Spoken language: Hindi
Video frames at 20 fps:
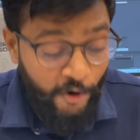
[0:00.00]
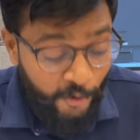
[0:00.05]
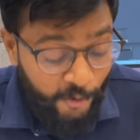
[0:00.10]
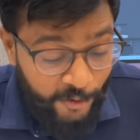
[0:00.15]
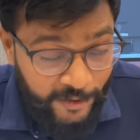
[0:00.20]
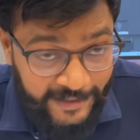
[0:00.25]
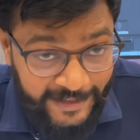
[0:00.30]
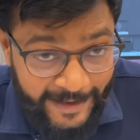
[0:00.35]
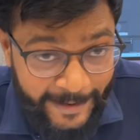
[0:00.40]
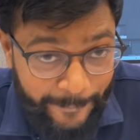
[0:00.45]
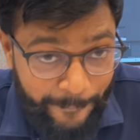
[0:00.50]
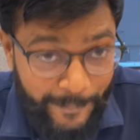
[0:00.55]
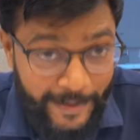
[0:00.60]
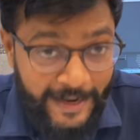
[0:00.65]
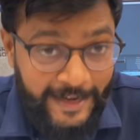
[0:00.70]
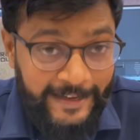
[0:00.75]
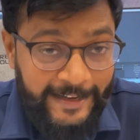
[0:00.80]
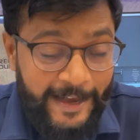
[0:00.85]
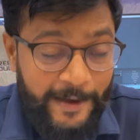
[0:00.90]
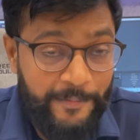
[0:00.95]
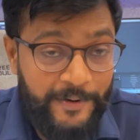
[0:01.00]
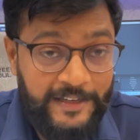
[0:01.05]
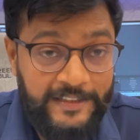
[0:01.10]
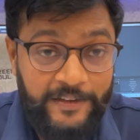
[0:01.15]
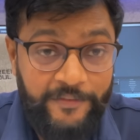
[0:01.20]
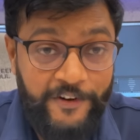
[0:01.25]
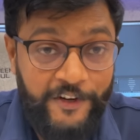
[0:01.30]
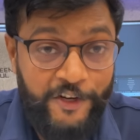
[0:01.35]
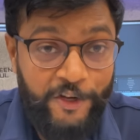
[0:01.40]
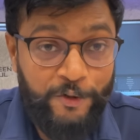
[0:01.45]
और ये मेन कैमरे से
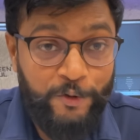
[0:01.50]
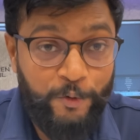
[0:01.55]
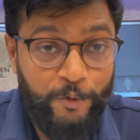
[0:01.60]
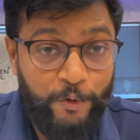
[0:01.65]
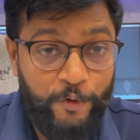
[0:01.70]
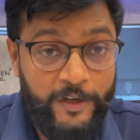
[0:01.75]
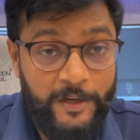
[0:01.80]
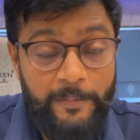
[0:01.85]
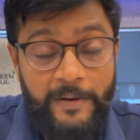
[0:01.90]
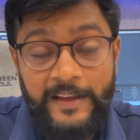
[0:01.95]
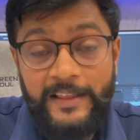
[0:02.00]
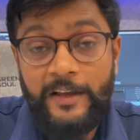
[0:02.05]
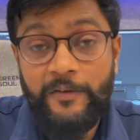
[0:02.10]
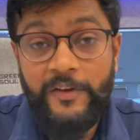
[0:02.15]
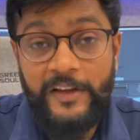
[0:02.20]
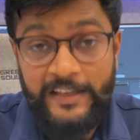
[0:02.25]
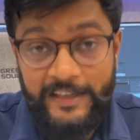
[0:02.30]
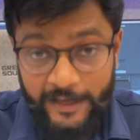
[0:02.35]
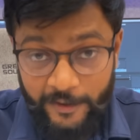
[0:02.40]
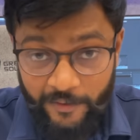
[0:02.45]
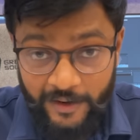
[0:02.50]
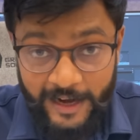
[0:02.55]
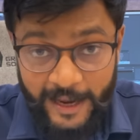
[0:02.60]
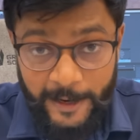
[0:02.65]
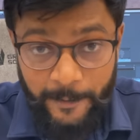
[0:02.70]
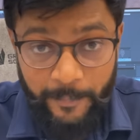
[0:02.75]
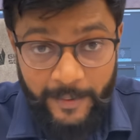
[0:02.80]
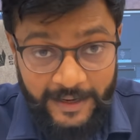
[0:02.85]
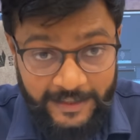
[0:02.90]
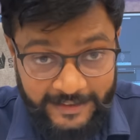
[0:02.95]
वीडियो शूट हो रही बाय द वे ये वाला
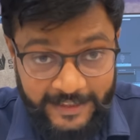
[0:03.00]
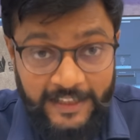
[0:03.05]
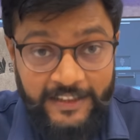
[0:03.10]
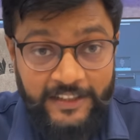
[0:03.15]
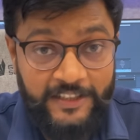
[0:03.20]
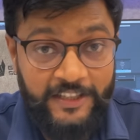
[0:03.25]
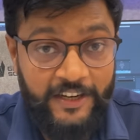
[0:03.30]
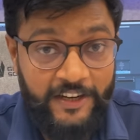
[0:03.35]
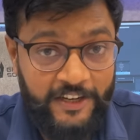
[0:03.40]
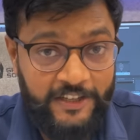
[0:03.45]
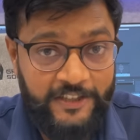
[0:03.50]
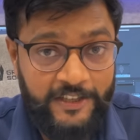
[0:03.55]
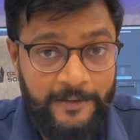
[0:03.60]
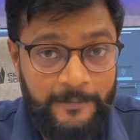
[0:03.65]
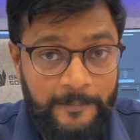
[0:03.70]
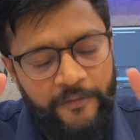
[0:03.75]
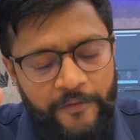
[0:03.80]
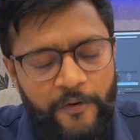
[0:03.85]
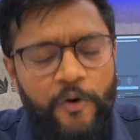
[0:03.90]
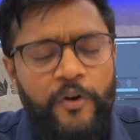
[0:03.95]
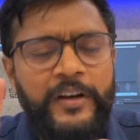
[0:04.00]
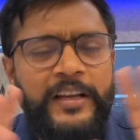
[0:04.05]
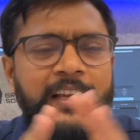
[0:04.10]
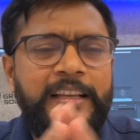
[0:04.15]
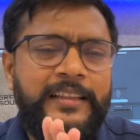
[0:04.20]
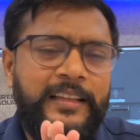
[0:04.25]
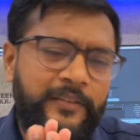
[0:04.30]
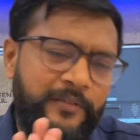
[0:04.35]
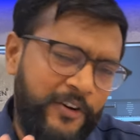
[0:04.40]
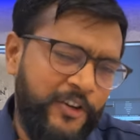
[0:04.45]
आईपैड टेंथ जनरेशन फोर के
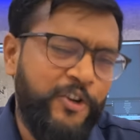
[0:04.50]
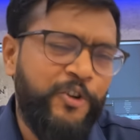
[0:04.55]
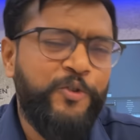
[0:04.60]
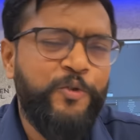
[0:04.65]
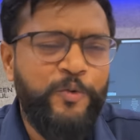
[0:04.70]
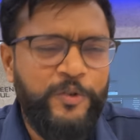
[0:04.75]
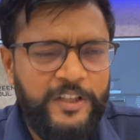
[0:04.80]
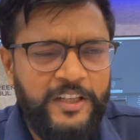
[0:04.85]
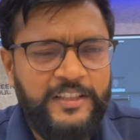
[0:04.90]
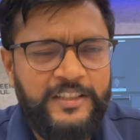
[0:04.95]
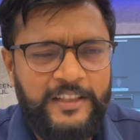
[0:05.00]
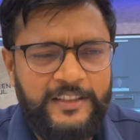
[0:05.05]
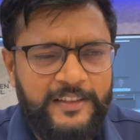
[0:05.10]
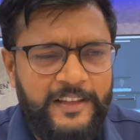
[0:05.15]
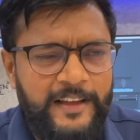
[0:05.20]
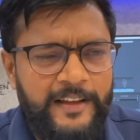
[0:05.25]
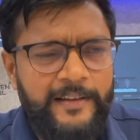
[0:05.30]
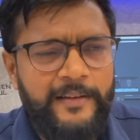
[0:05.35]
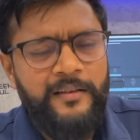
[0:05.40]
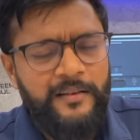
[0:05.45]
तक वीडियो शूट कर सकता है